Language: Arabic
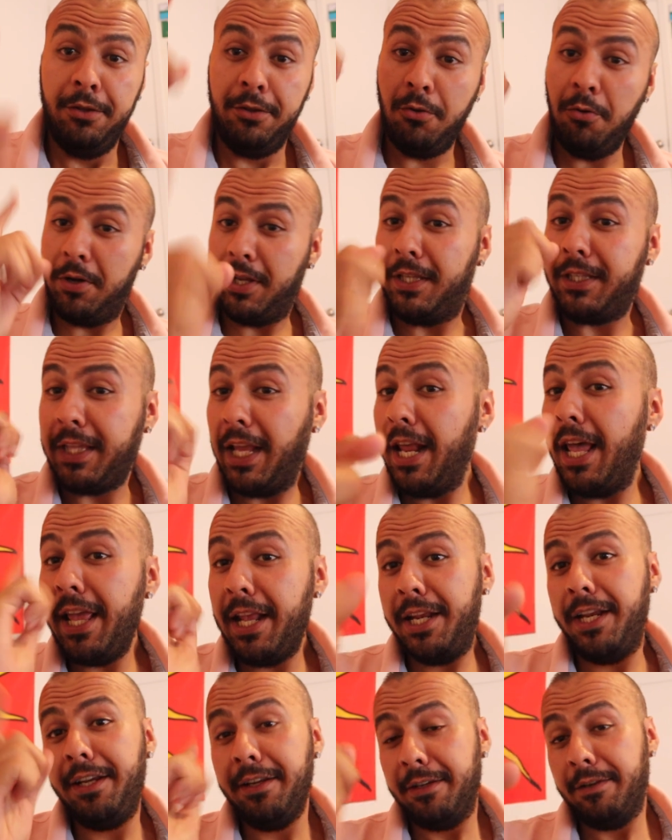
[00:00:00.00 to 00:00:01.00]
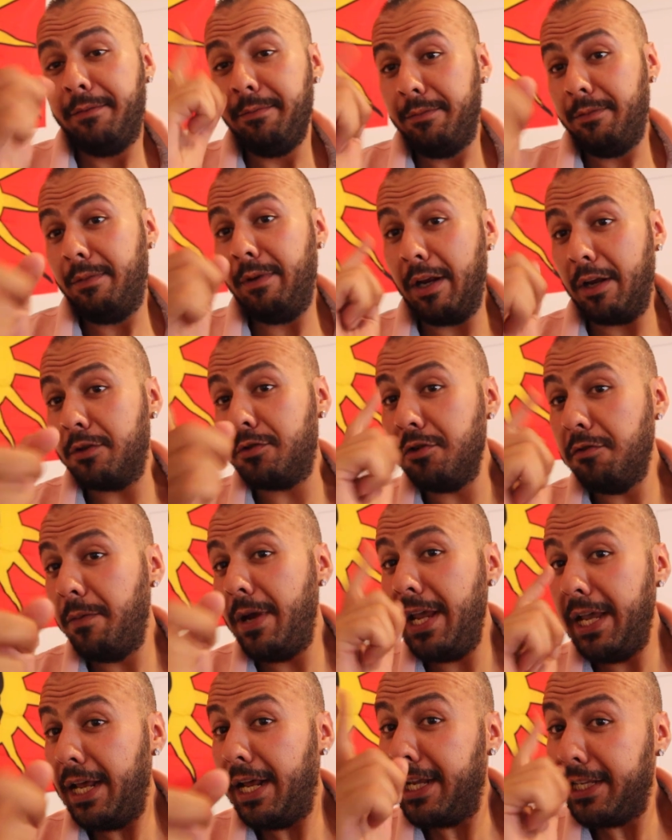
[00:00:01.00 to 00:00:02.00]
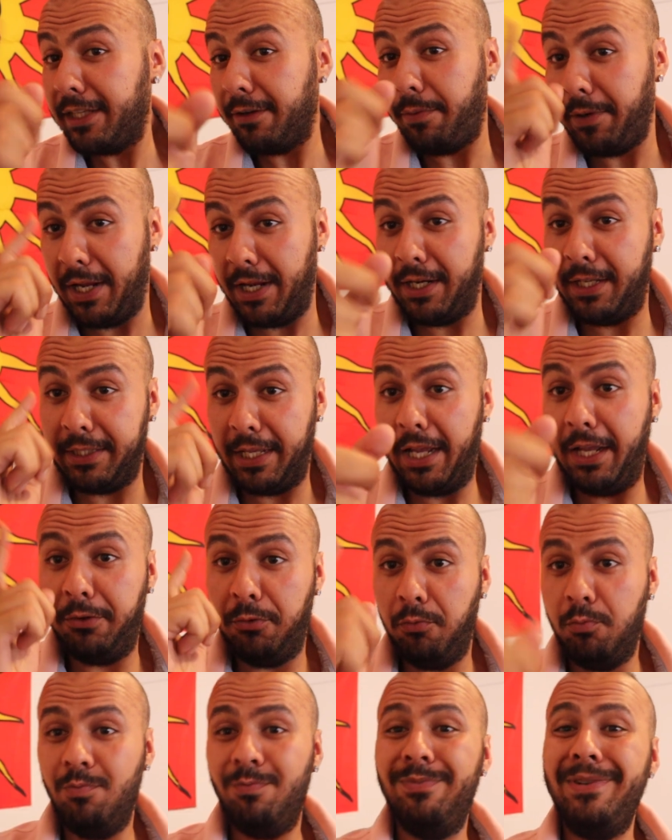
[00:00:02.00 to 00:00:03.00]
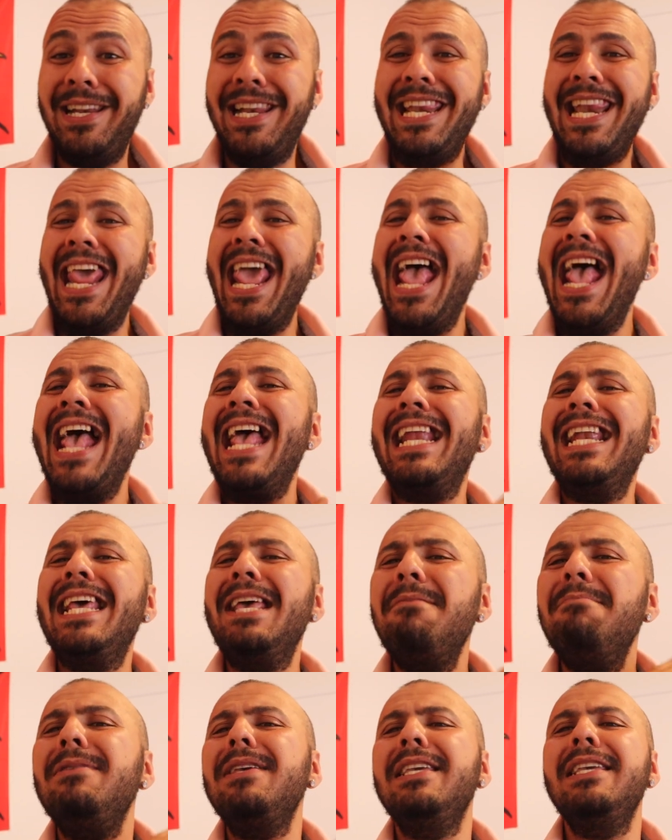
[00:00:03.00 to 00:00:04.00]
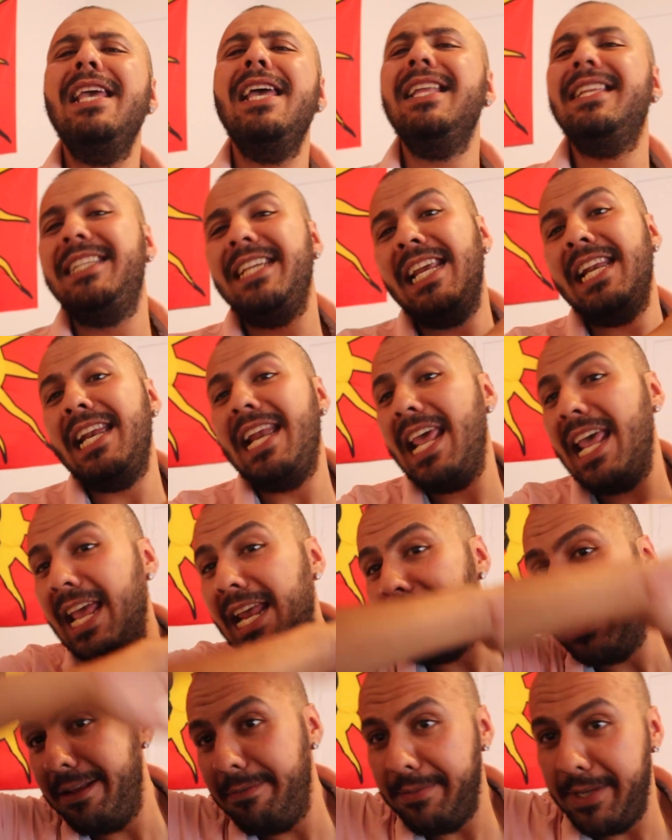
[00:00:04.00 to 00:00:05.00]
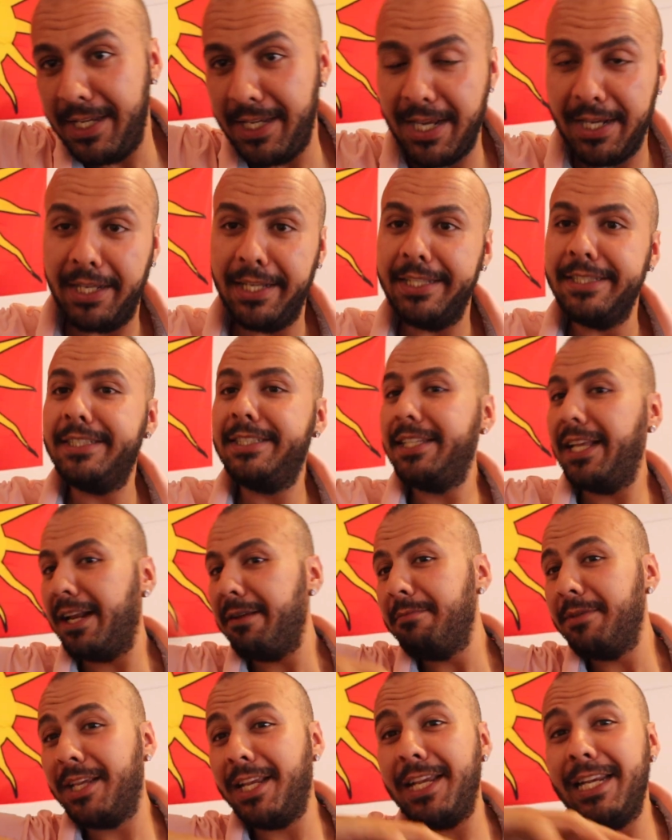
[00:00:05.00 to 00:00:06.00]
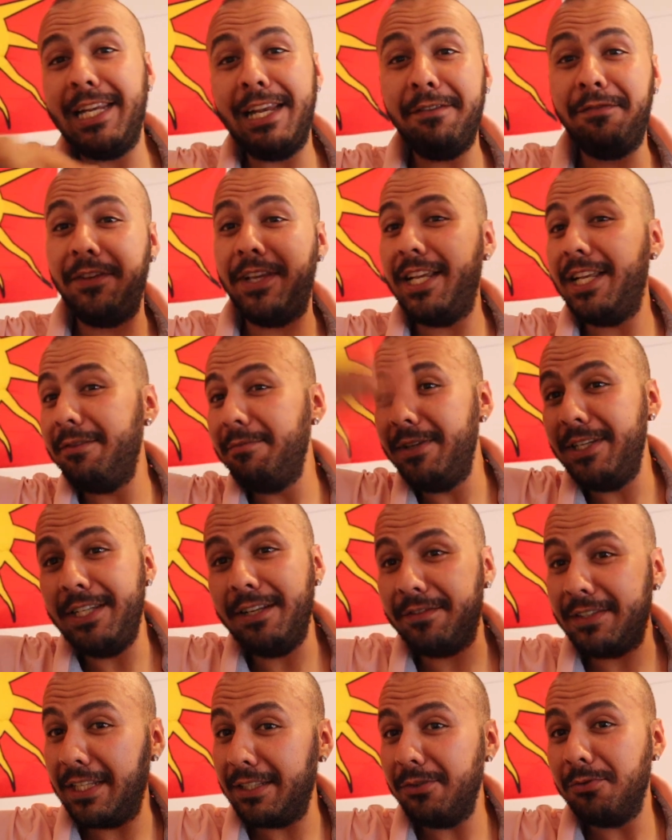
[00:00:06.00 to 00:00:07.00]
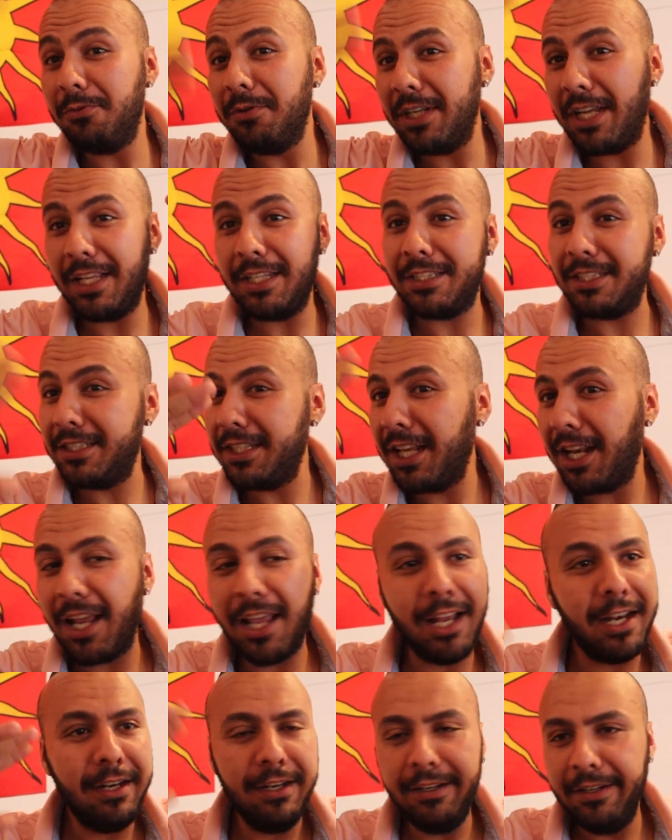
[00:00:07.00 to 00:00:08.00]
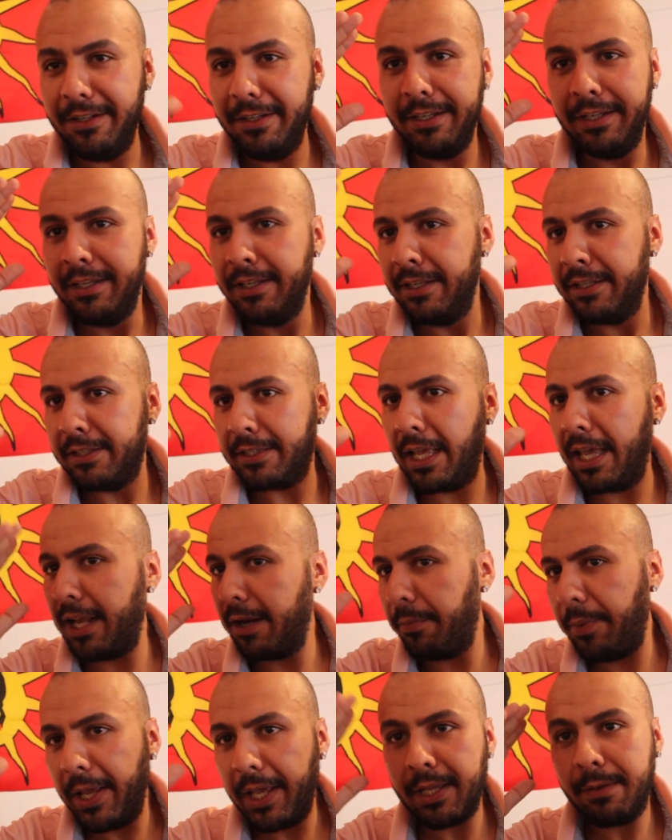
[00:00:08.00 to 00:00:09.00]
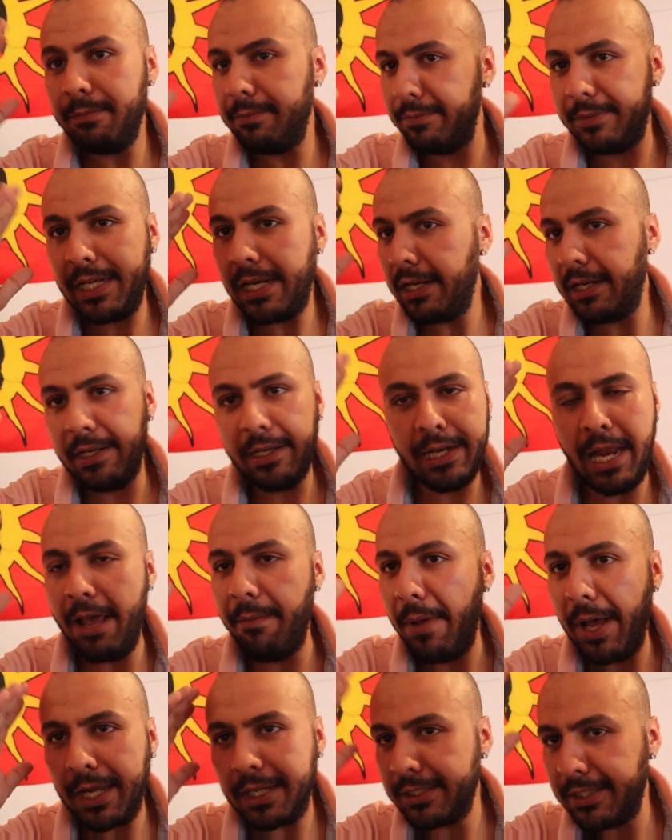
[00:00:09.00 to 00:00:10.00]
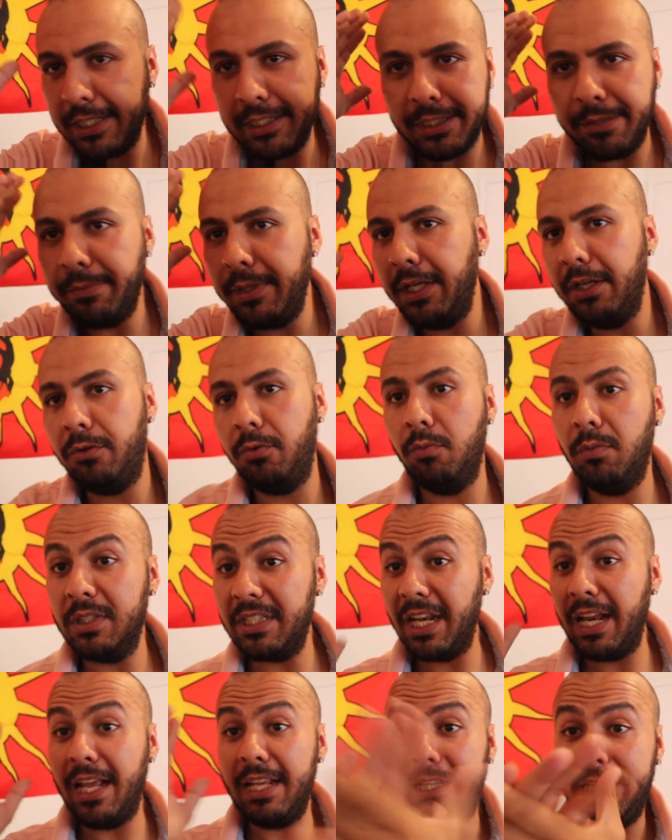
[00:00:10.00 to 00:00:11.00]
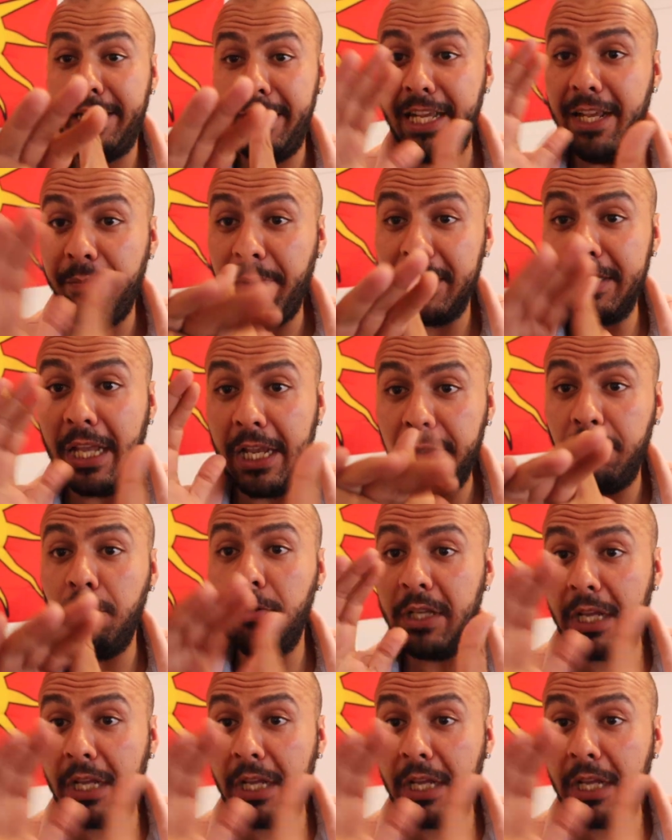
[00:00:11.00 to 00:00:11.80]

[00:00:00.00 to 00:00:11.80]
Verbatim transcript: دونك الدراري ركزوا معايا على هاد البلانات هادو العالميه ديال العالميه هادشي راه ما كاين لا في من نفس هذا نقول لك هادشي راه تخربيق ديال الحماق ديال سميتو هاد العباد هادو